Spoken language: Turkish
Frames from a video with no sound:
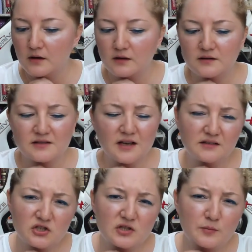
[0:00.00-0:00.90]
E,
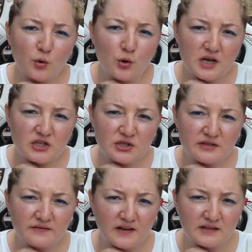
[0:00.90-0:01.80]
sadece tabii
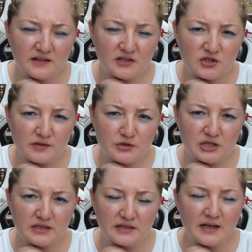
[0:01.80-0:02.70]
öğrencilerin faydalanacağı bir şey değil.